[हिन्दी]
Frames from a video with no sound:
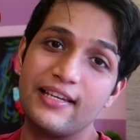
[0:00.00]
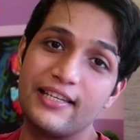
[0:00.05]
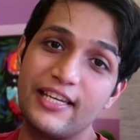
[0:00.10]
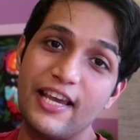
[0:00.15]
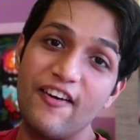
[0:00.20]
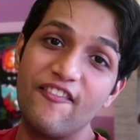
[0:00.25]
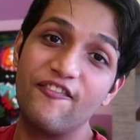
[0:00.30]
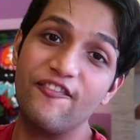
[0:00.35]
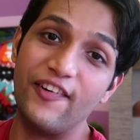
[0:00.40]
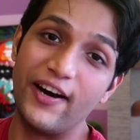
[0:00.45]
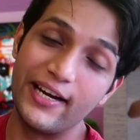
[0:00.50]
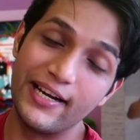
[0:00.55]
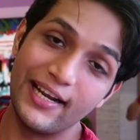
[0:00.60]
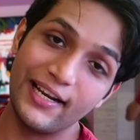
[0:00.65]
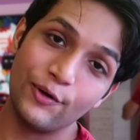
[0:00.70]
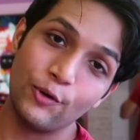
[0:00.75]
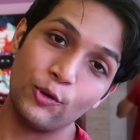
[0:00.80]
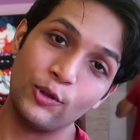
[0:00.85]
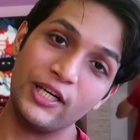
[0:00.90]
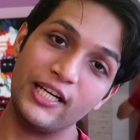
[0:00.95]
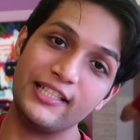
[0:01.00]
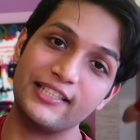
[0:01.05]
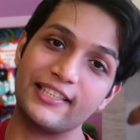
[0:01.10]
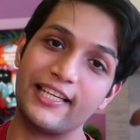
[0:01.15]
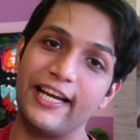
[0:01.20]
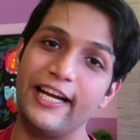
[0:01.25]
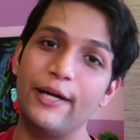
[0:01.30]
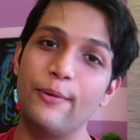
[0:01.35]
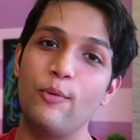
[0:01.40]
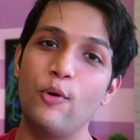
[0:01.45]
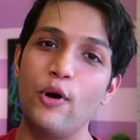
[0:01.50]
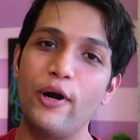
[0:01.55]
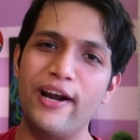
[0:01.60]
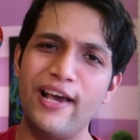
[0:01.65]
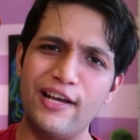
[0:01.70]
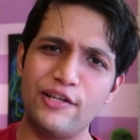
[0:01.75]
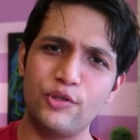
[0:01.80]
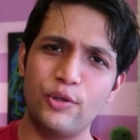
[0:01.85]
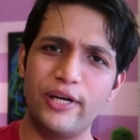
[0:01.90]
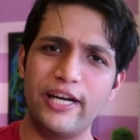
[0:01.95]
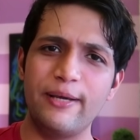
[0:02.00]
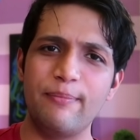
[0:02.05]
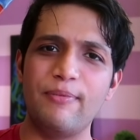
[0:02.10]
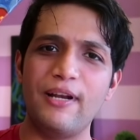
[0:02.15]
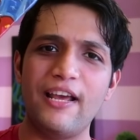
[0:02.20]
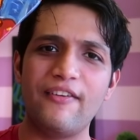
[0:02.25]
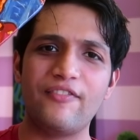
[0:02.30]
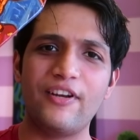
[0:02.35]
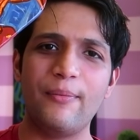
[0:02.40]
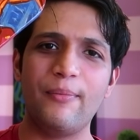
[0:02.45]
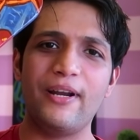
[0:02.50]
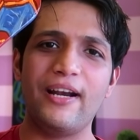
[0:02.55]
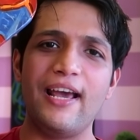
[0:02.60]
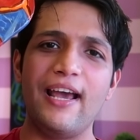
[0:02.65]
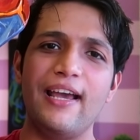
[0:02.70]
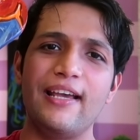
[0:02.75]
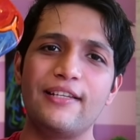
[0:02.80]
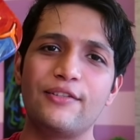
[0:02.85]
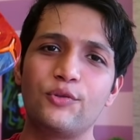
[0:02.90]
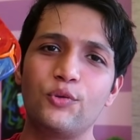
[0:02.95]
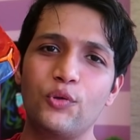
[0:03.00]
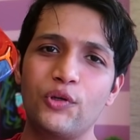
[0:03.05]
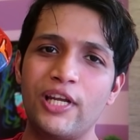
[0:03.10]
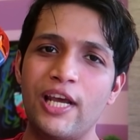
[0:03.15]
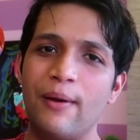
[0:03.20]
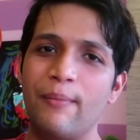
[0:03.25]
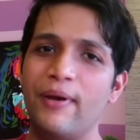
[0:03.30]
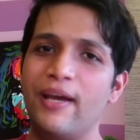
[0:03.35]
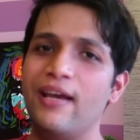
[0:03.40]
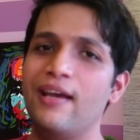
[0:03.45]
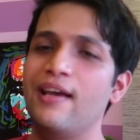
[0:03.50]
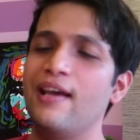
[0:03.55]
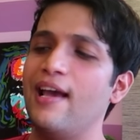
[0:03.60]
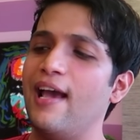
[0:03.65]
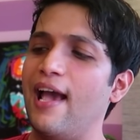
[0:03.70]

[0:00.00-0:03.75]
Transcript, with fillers: ये वन एंड ओनली स्केटबोर्ड है जो डीप लाइफ ने बनाया इस दुनिया में